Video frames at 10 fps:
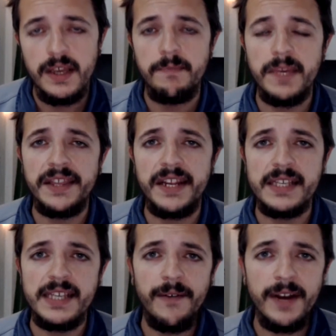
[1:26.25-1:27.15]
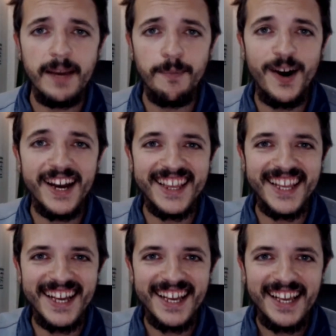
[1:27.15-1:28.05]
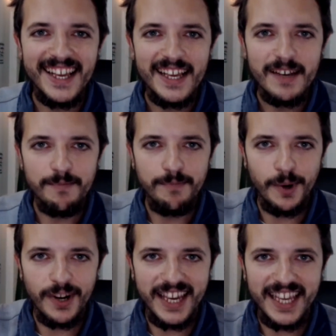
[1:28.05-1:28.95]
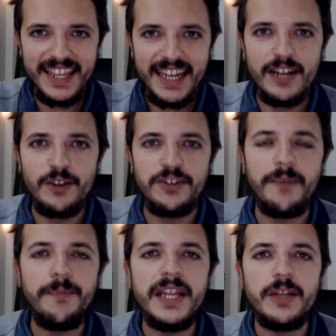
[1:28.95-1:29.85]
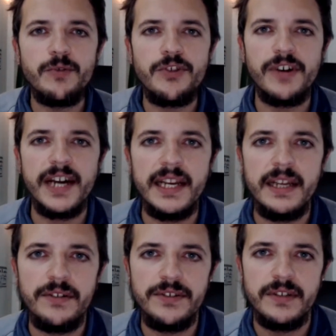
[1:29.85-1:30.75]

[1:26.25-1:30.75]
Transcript: Mientras se abre la puerta, porque entran los espíritus chocarreros,